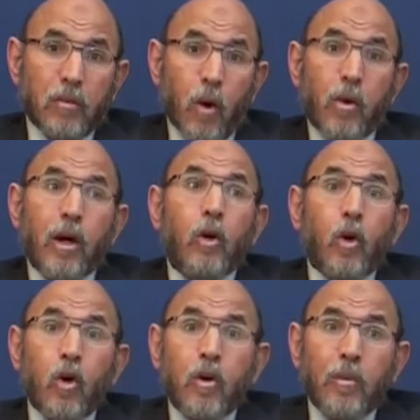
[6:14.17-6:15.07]
وهو
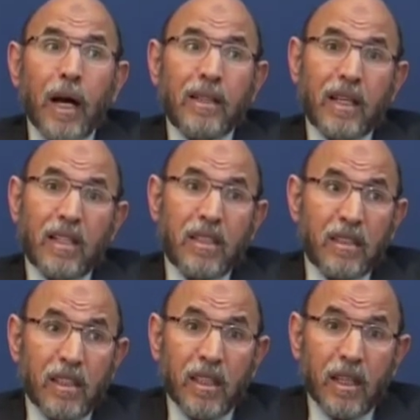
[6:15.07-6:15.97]
رجل حكم حتى
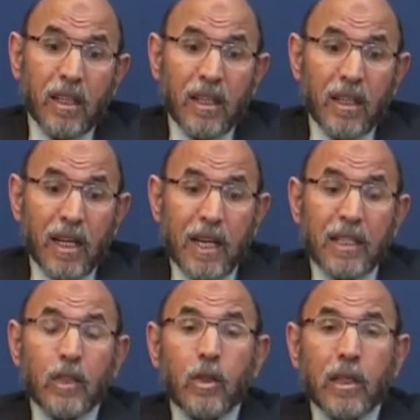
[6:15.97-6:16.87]
يستطيع
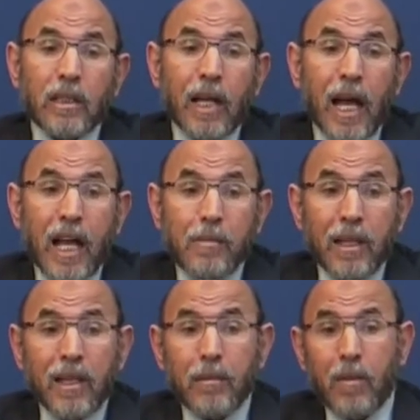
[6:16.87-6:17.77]
أن
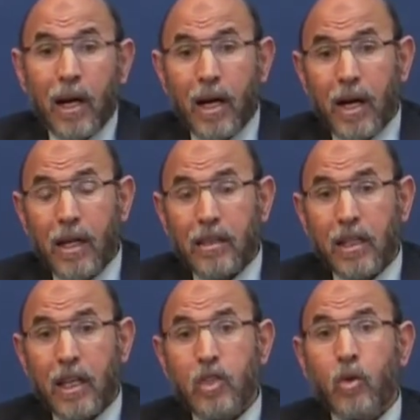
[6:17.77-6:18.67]
يتعامل مع
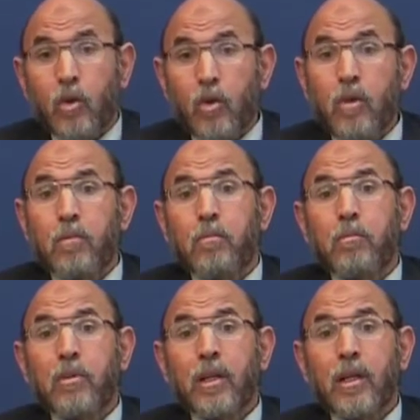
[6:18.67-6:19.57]
تلك الشعوب
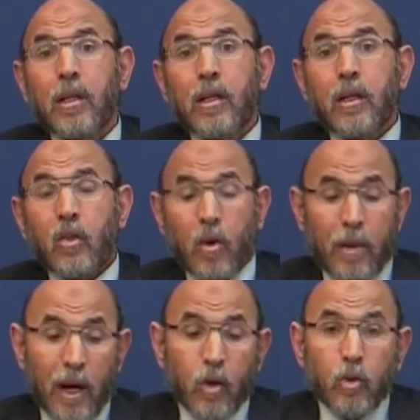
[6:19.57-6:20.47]

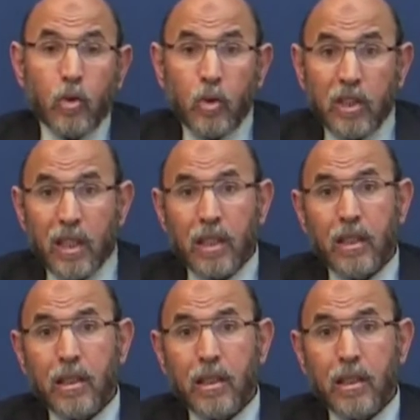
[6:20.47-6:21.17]
ومع جنوده